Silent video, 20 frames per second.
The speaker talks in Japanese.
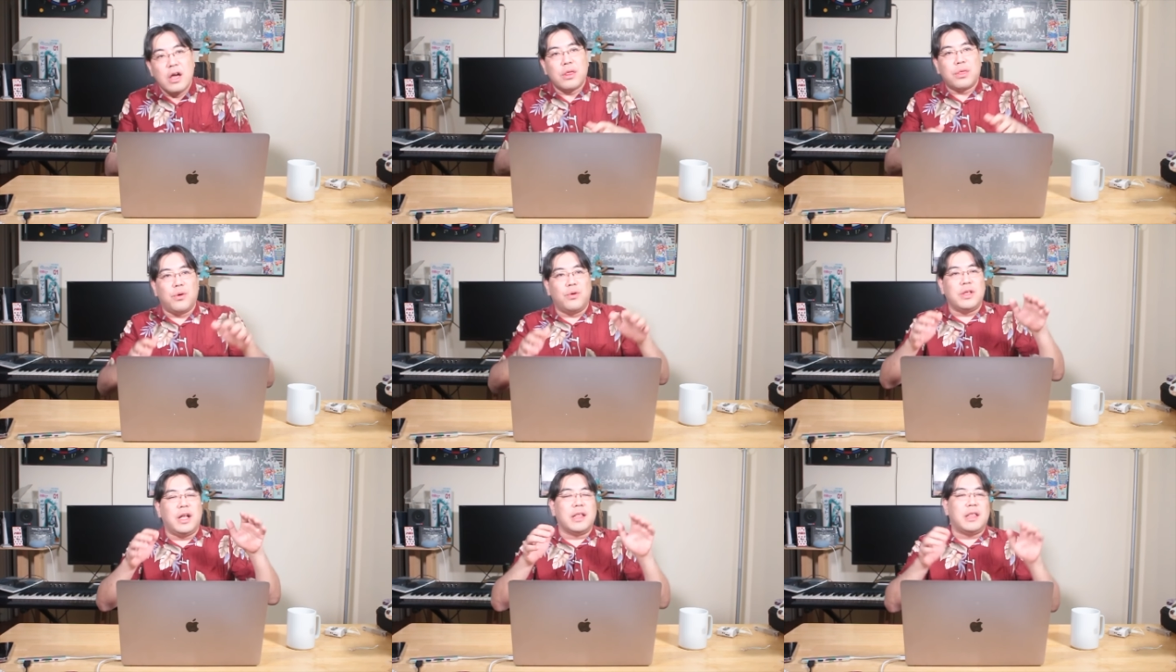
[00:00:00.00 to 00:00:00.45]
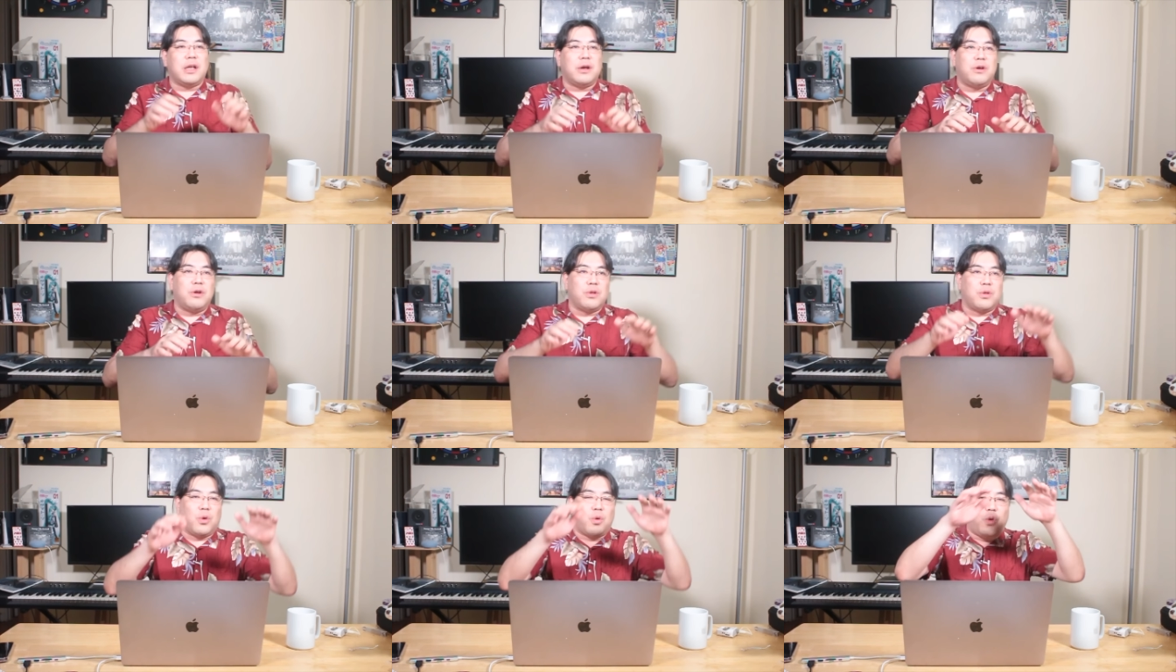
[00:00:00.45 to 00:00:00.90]
そうなって
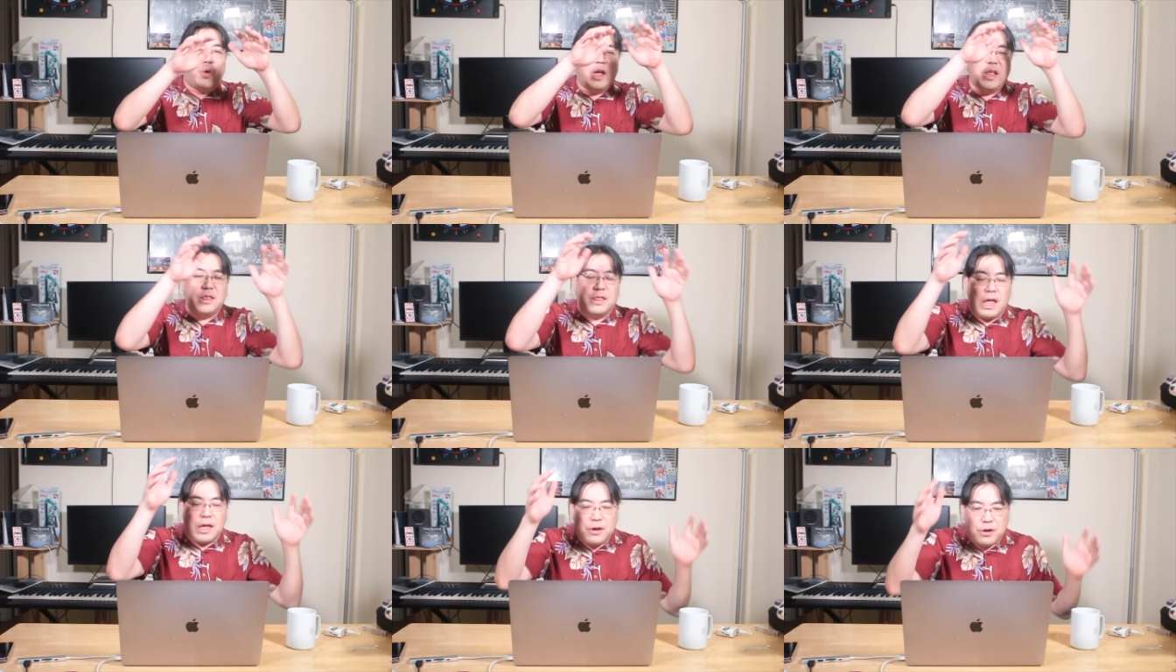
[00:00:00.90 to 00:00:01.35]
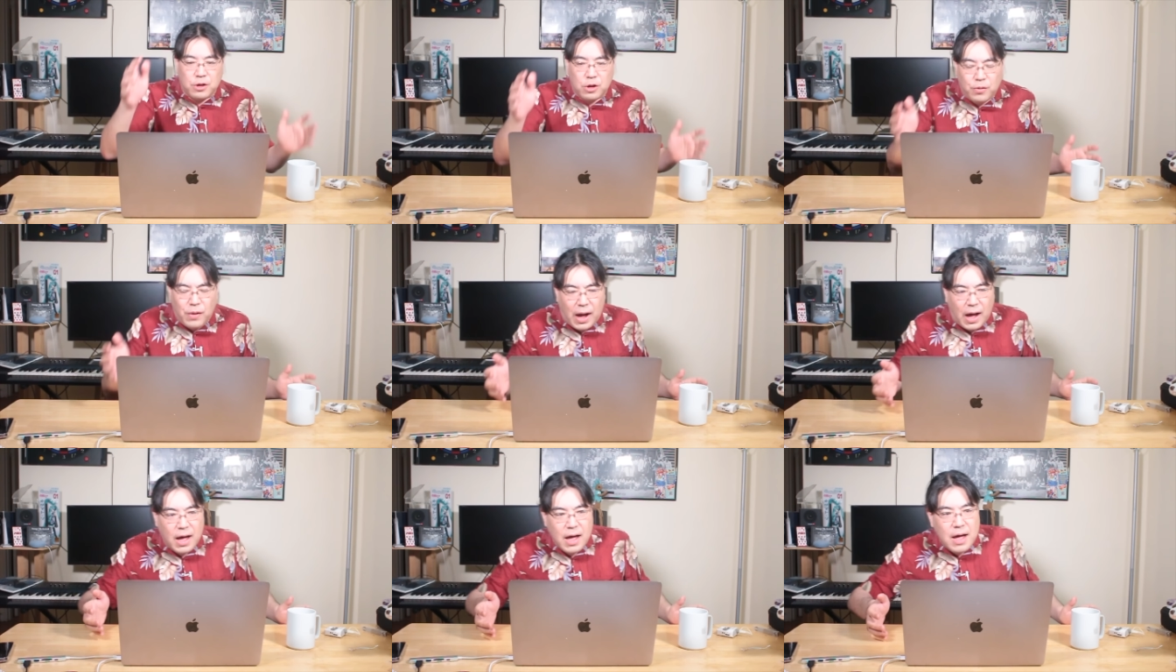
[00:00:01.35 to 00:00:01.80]
くると、これっていう
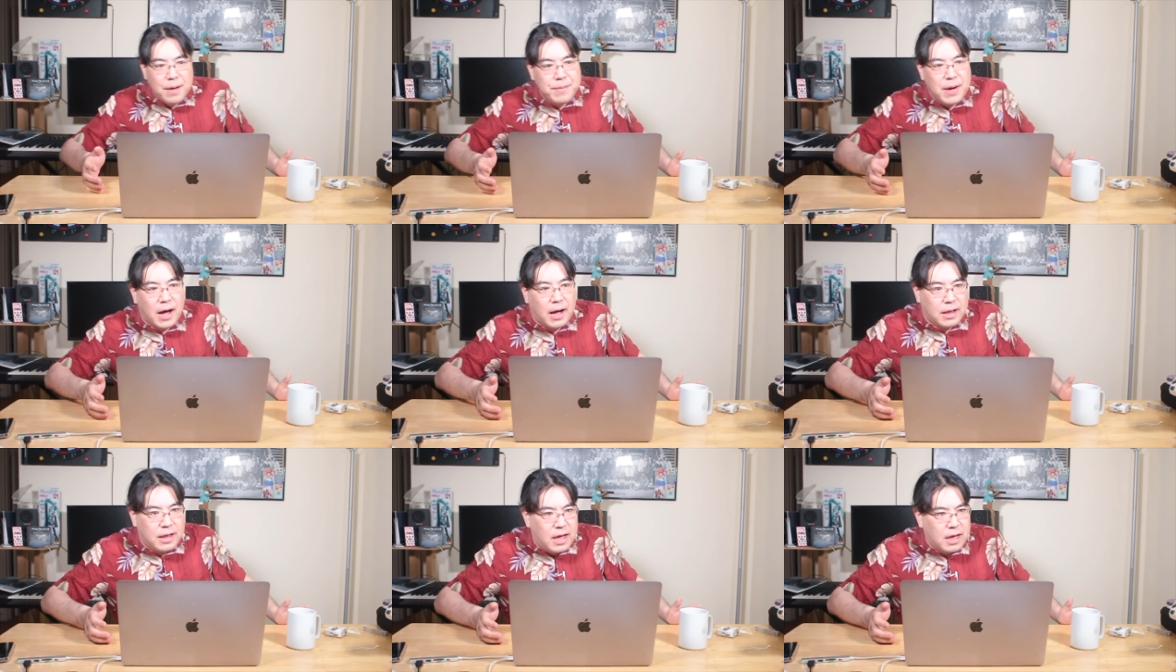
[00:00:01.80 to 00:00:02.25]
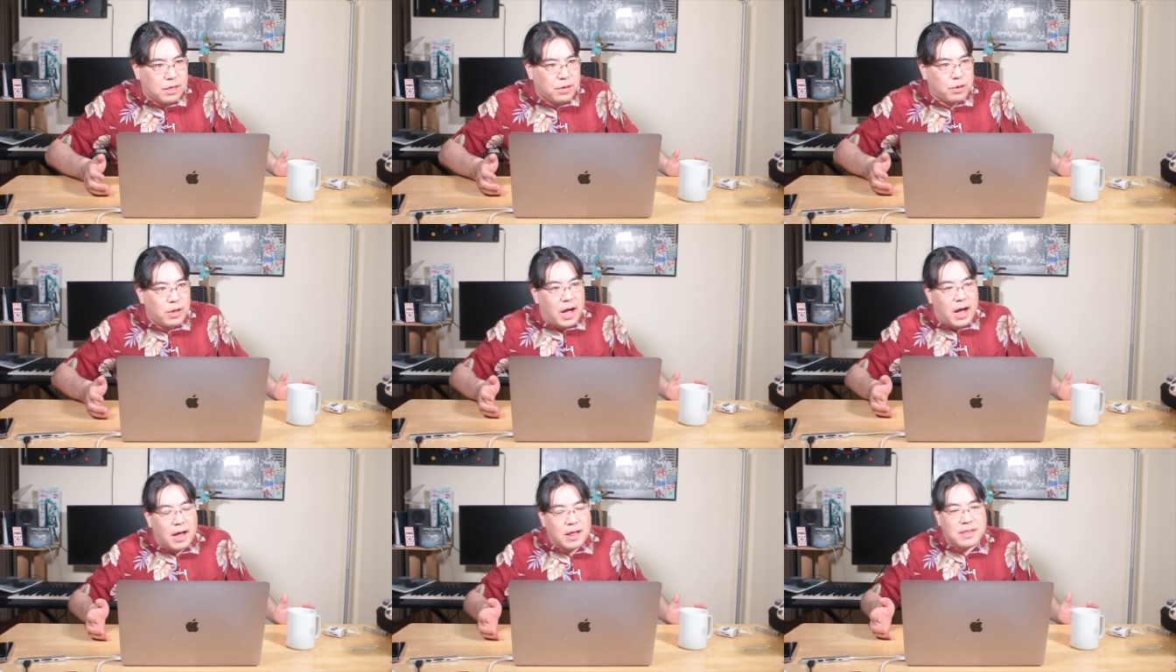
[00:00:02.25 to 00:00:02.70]
のは、まあね、そ
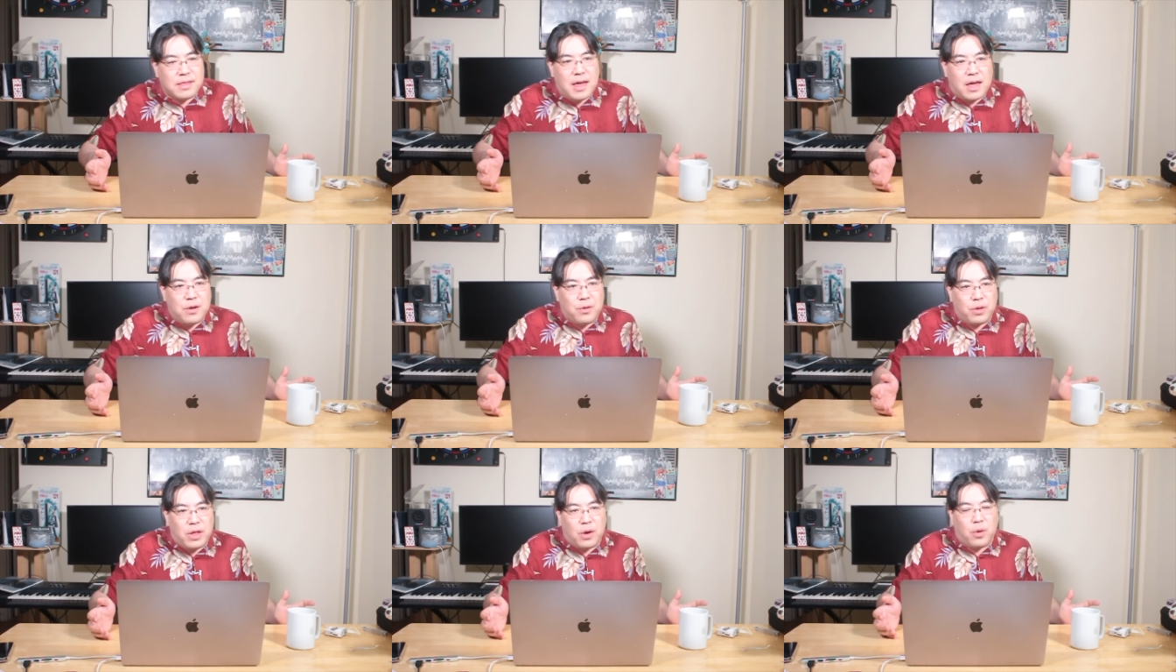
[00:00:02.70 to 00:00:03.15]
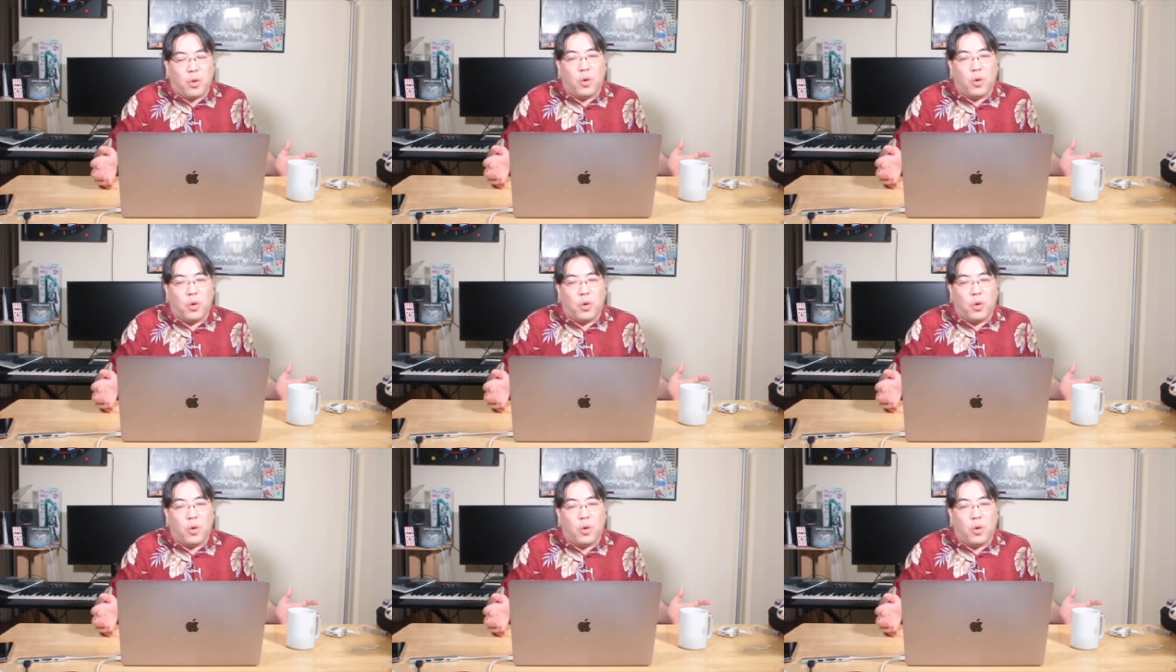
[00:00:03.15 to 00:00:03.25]
の犯罪をね、